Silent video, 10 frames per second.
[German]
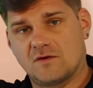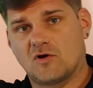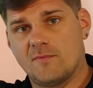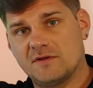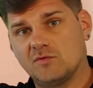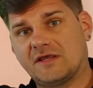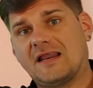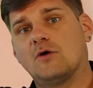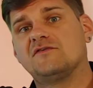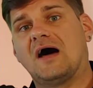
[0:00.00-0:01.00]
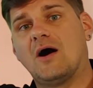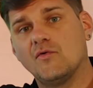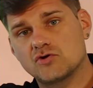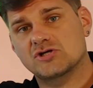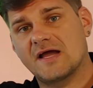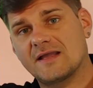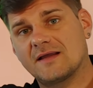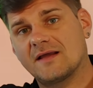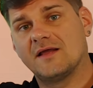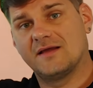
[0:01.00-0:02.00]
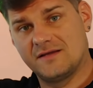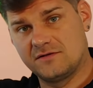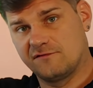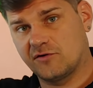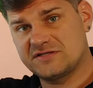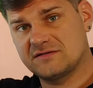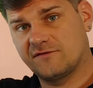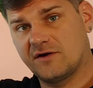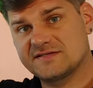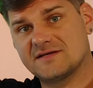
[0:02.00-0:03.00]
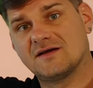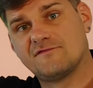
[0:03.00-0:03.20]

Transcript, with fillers: kommen und dann auch wieder aufsteigen in die Frostphase,